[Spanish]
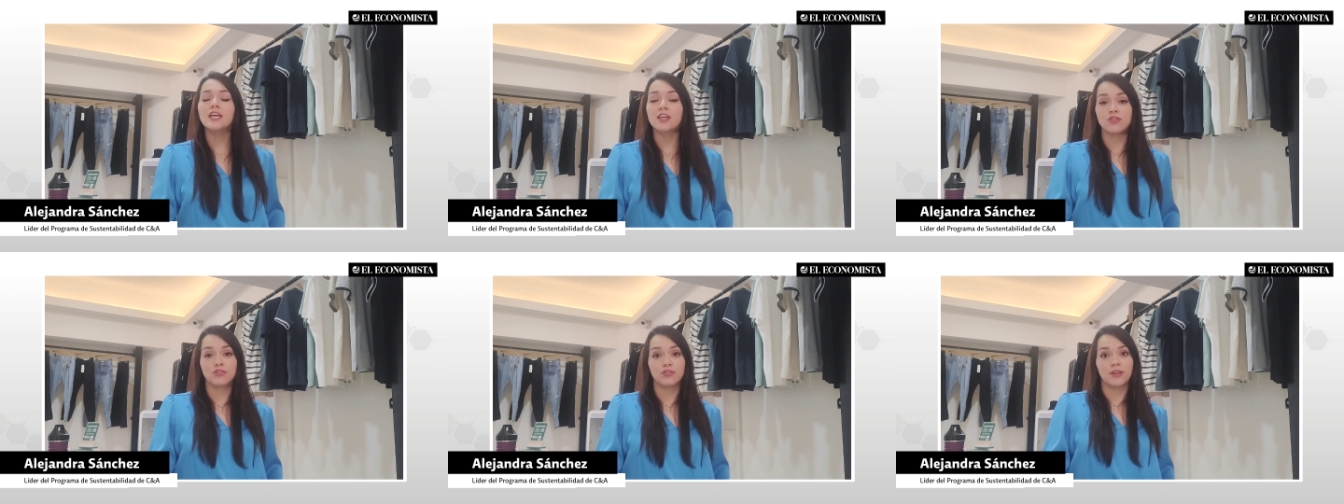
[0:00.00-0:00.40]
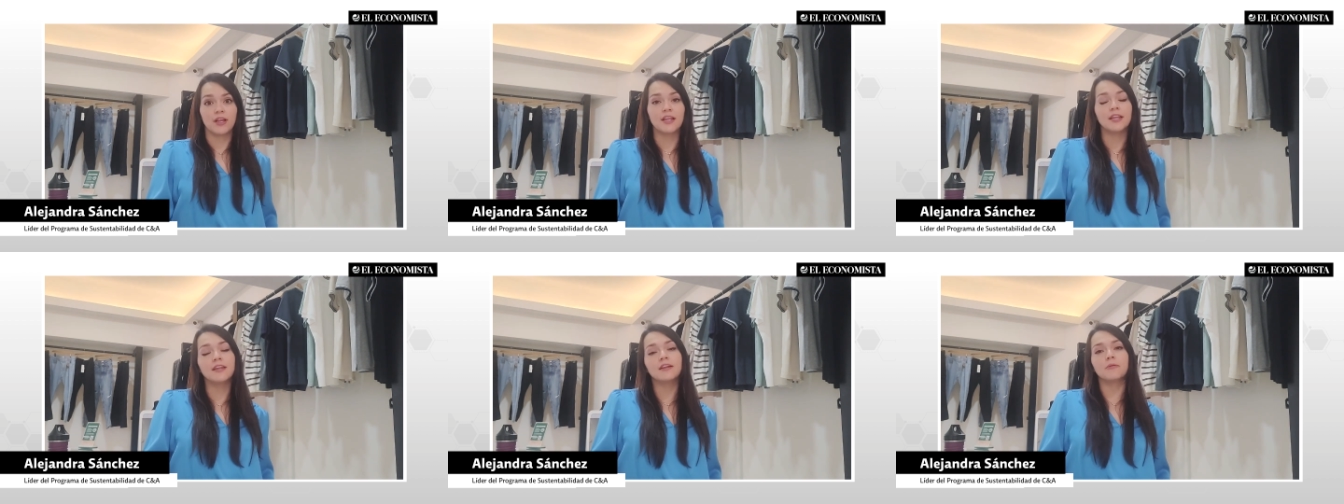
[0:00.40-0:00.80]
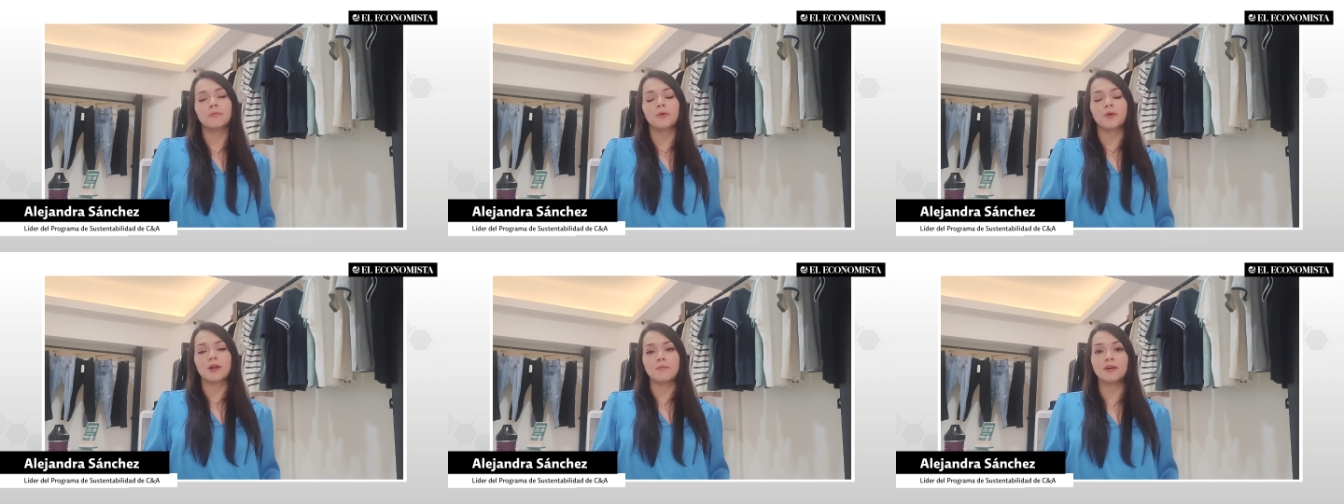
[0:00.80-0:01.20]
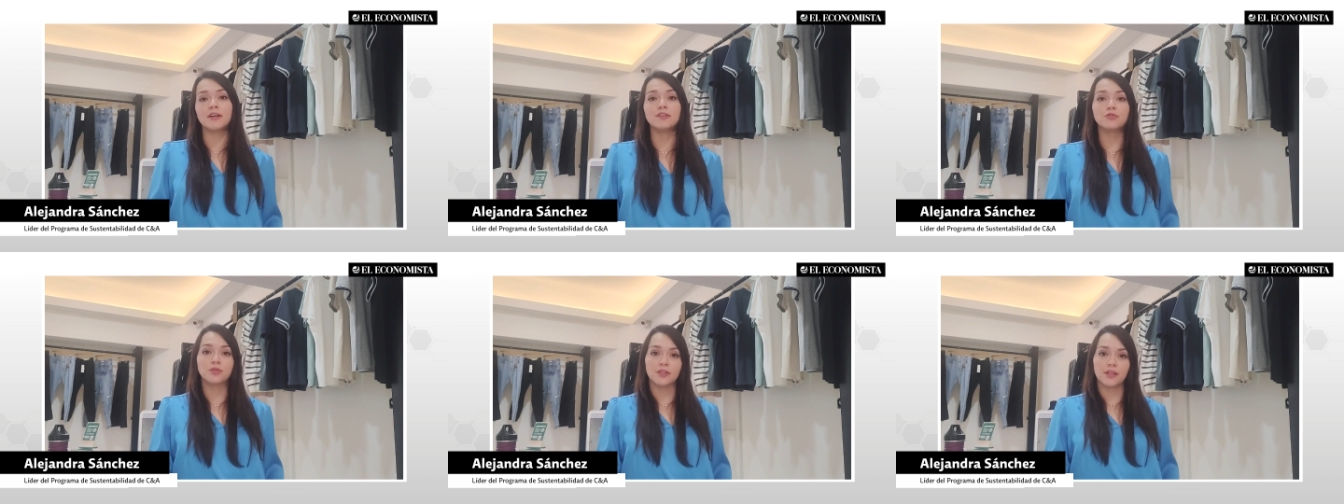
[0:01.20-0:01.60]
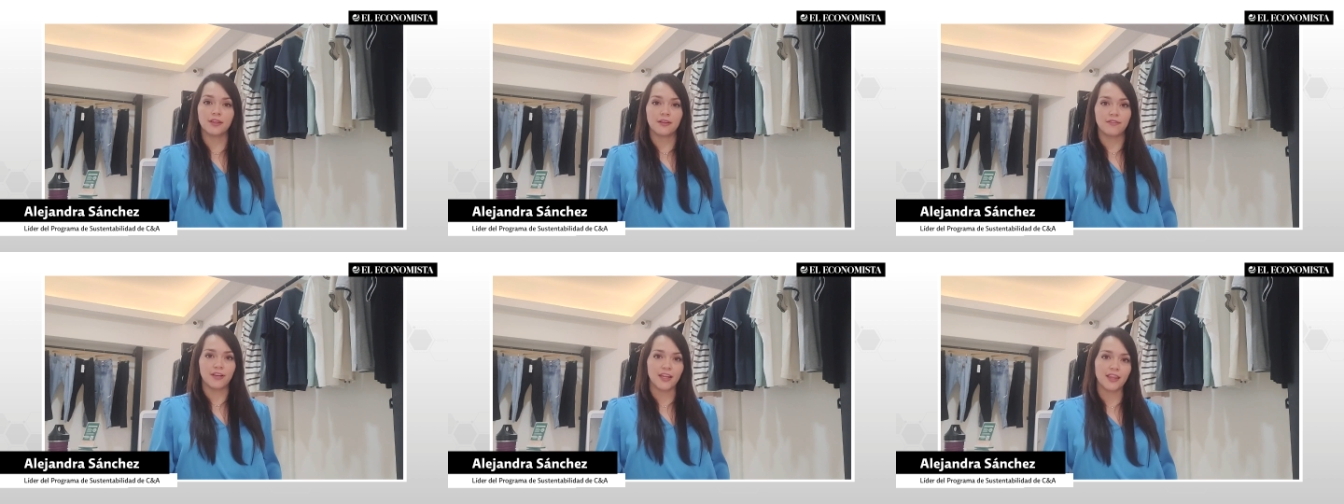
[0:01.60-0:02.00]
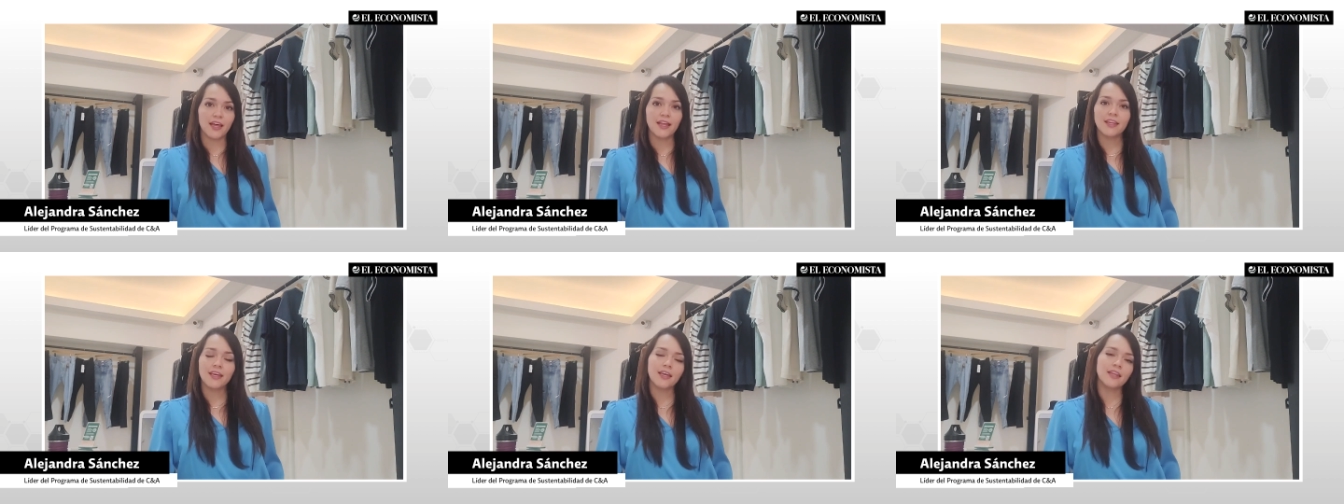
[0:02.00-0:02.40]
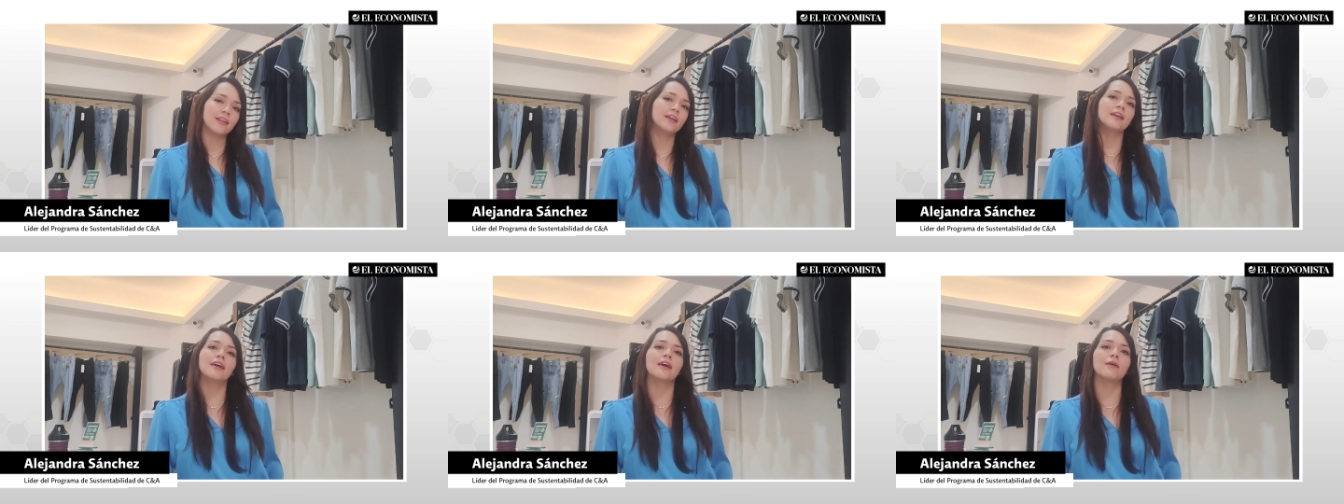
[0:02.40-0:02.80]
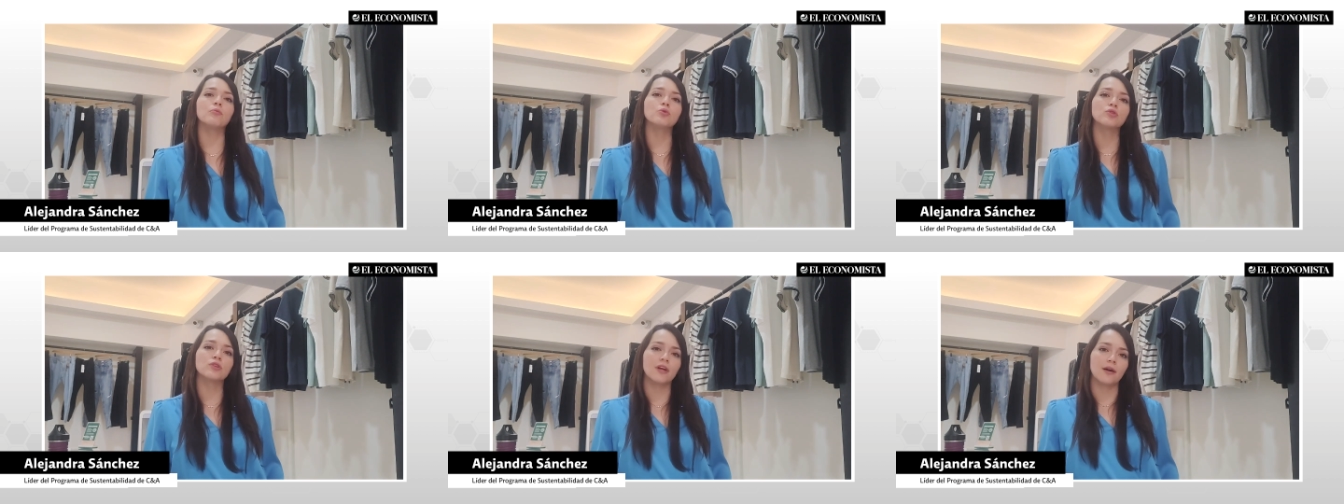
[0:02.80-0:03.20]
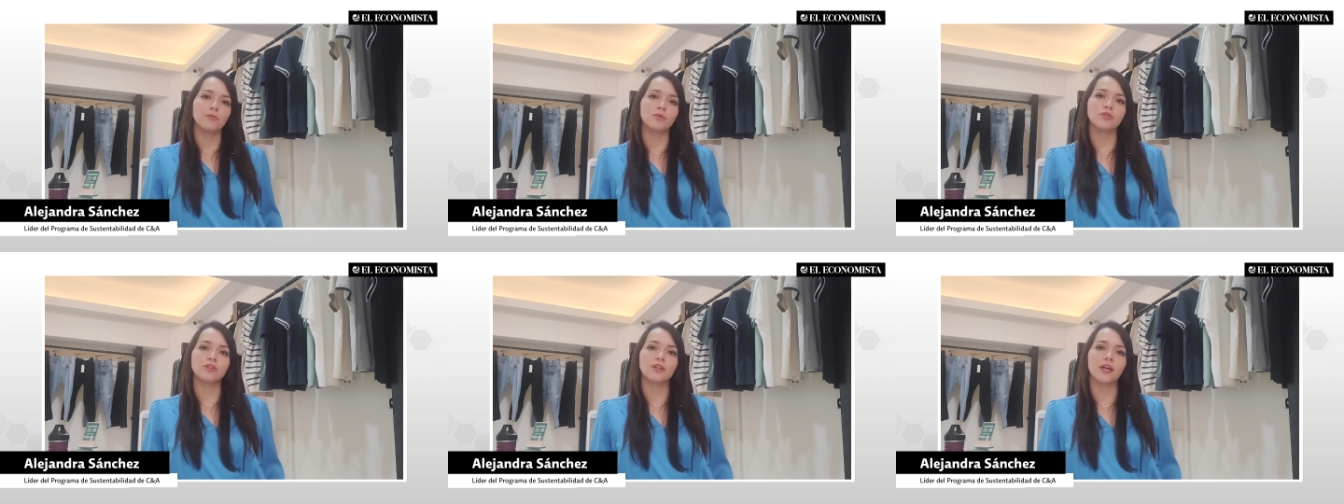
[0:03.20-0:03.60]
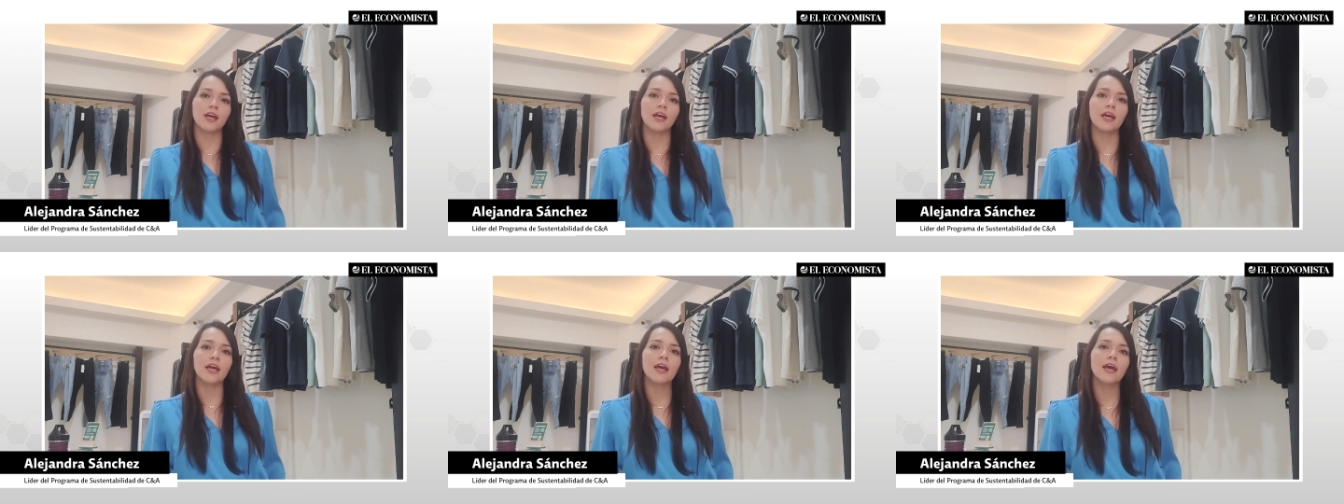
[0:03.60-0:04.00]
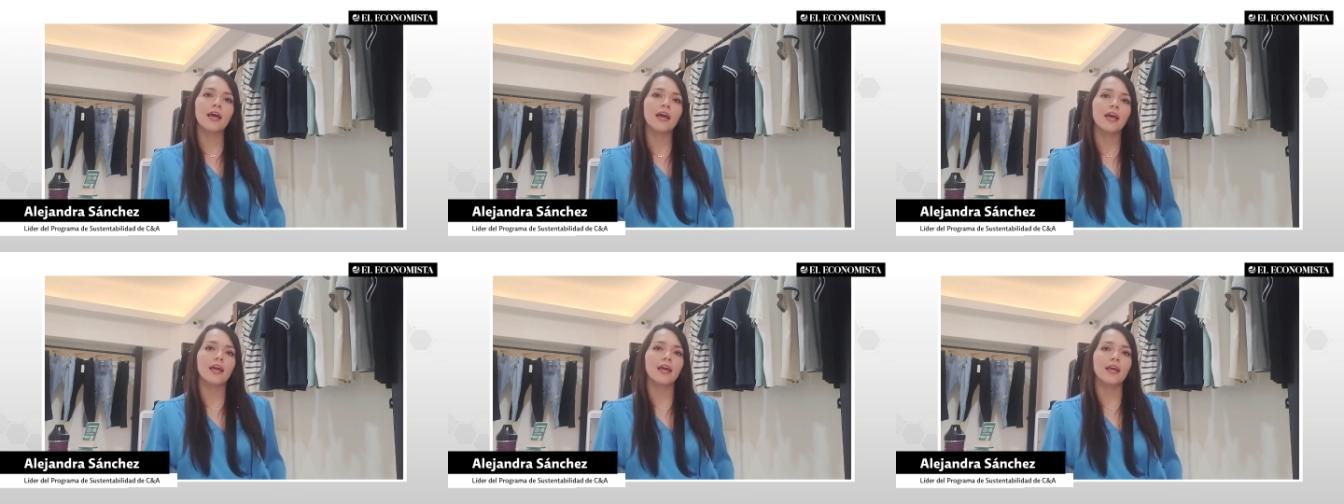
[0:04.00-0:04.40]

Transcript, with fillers: y yo soy la líder del programa de sustentabilidad en el que buscamos que